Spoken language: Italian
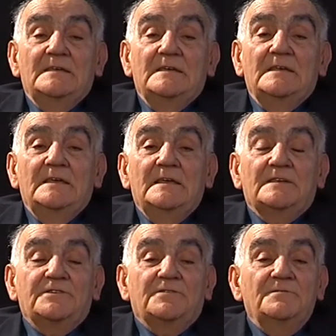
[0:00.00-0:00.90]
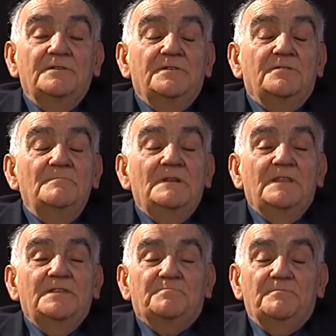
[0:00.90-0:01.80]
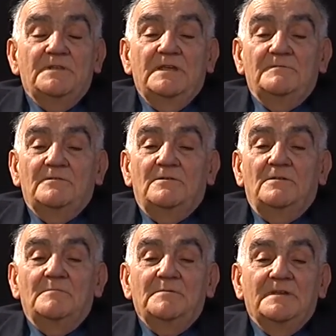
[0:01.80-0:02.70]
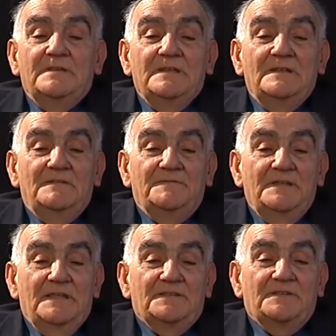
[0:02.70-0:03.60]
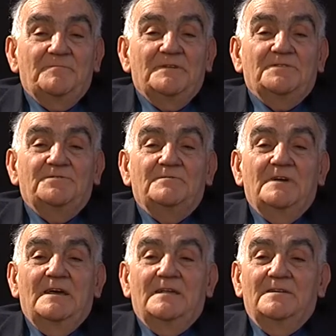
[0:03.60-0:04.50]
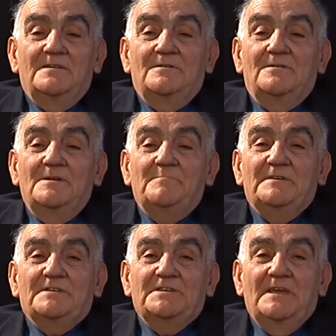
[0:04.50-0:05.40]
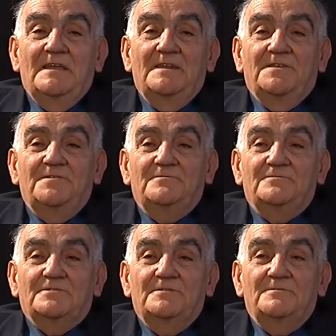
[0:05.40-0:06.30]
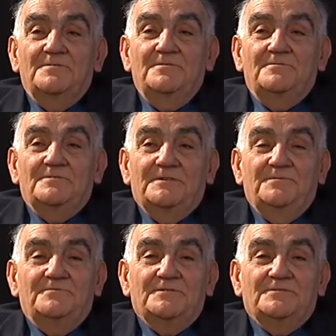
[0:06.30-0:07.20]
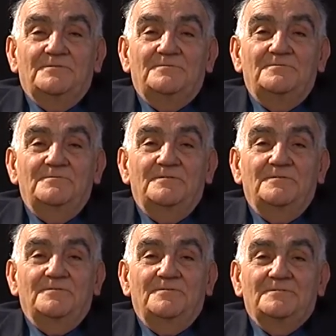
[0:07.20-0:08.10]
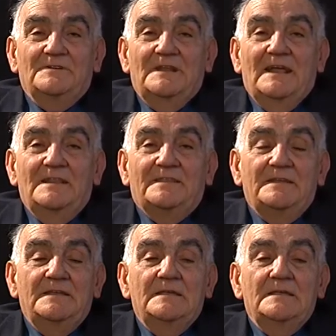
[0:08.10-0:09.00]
e a seconda di come lei disponeva, o la biancheria alla finestra per asciugare, o le persiane chiuse, non chiuse, chiusa solo una, non chiusa l'altra,